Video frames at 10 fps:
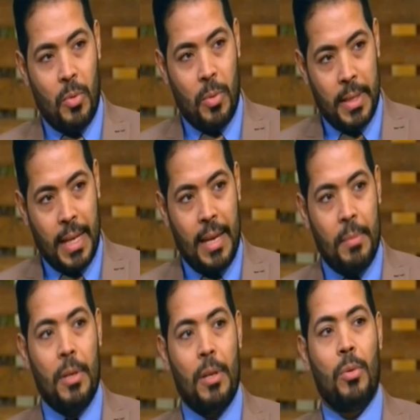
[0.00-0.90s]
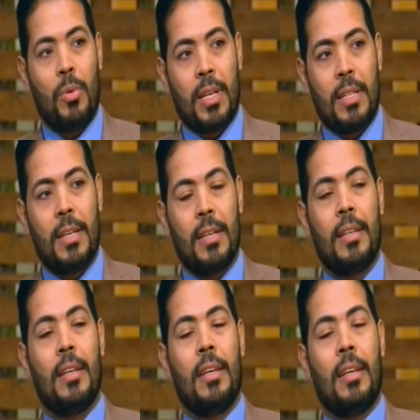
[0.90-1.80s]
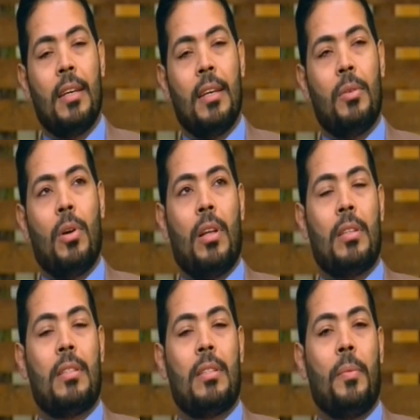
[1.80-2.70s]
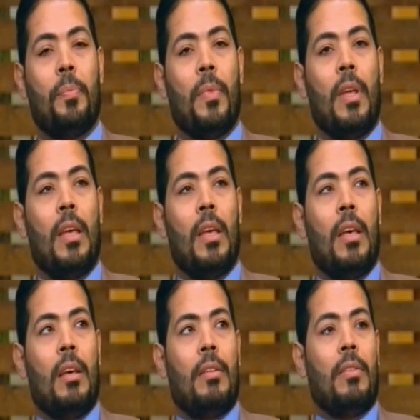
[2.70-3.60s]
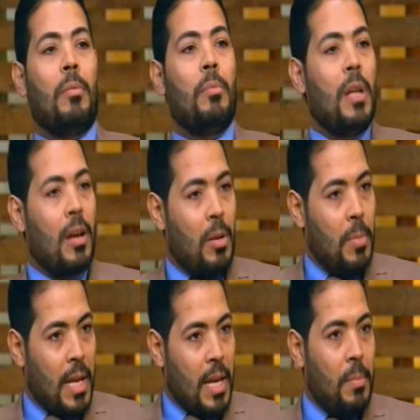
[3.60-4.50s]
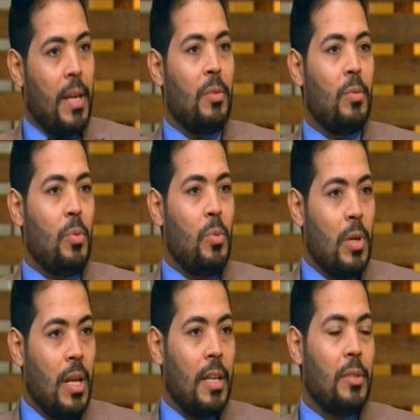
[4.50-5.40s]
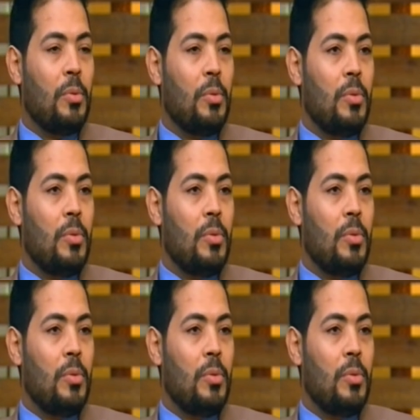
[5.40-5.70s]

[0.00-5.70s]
واتحامل وكده وخلاص فربنا كرمها كمان ووضعت